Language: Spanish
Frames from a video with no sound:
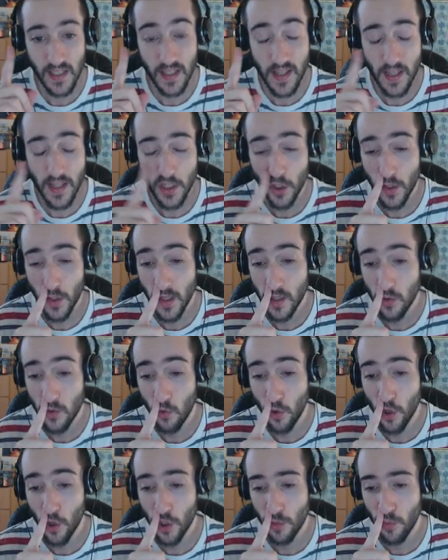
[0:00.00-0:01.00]
Y de hecho es
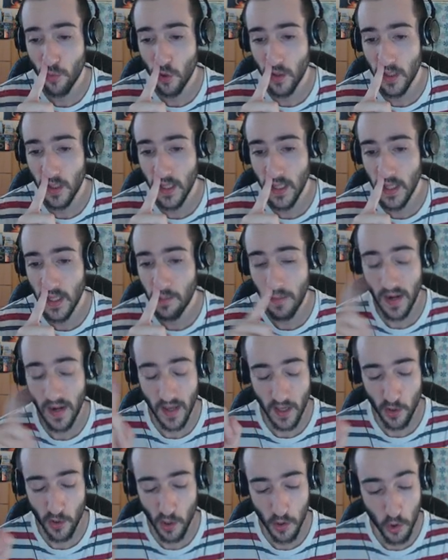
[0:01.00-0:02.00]
curioso porque, vale,
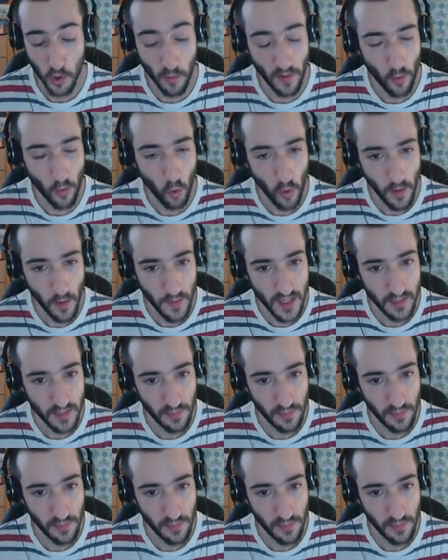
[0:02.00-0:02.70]
esto se sube en jueves,